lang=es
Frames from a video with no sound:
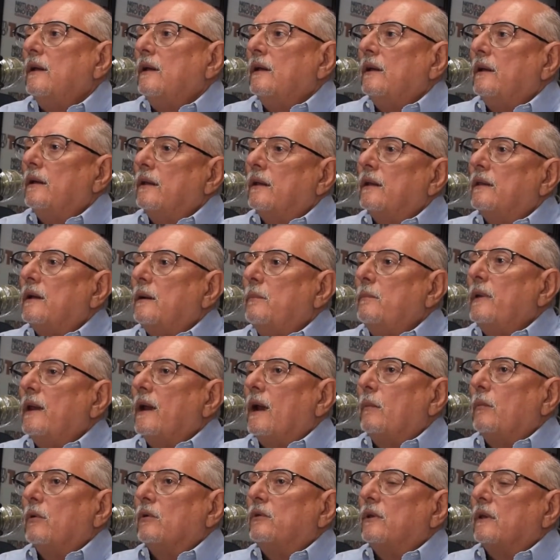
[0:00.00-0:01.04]
y
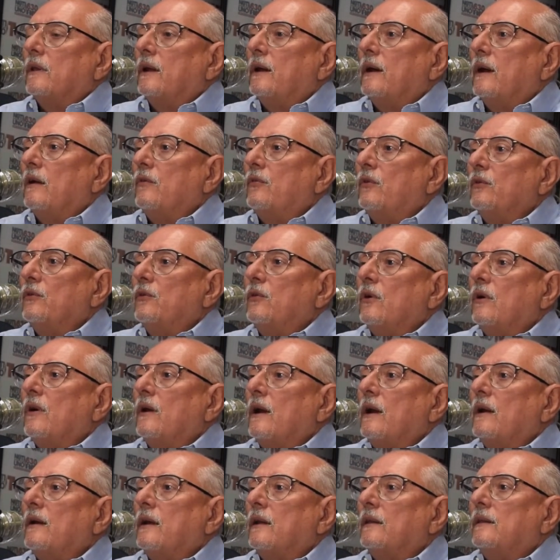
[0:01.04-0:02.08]
determinamos si tiene la función
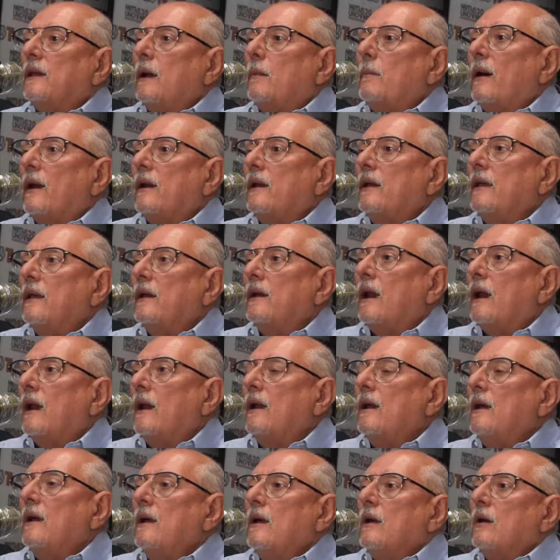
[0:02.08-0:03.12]
renal que está marginal,
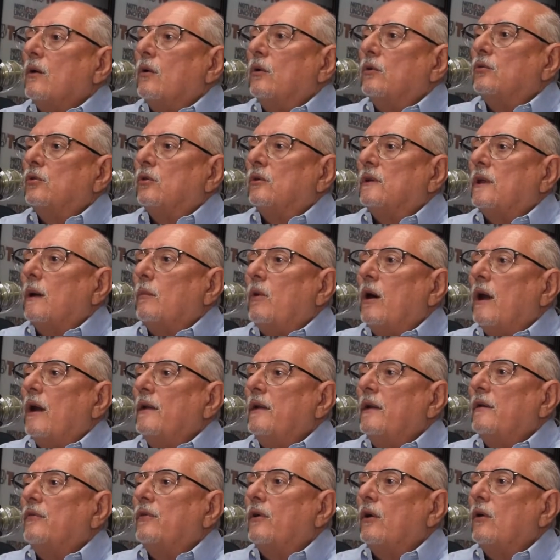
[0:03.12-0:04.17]
consultamos al
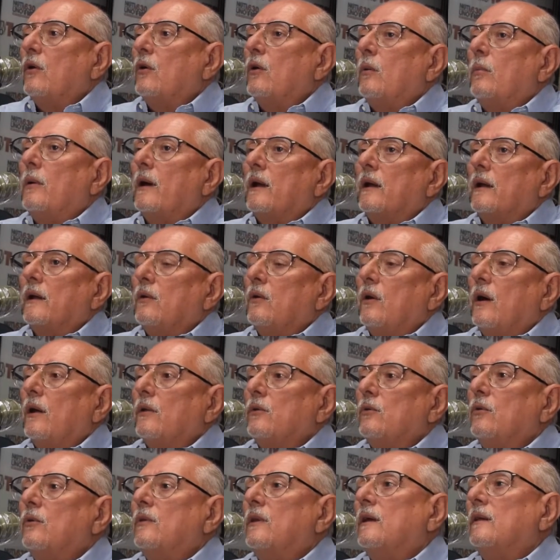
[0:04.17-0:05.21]
nefrólogo para que nos
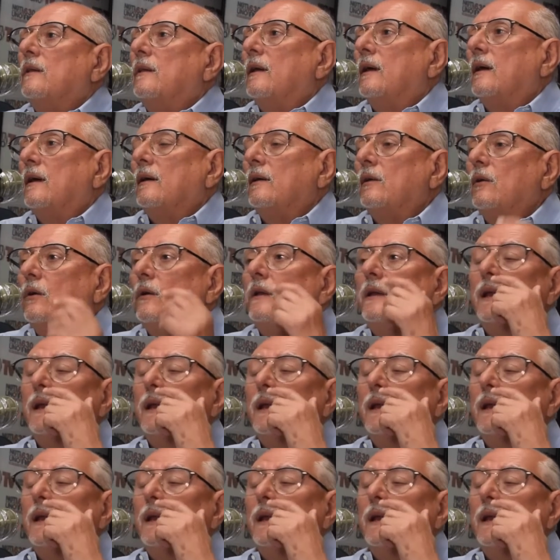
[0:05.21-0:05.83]
ayude, diga que no.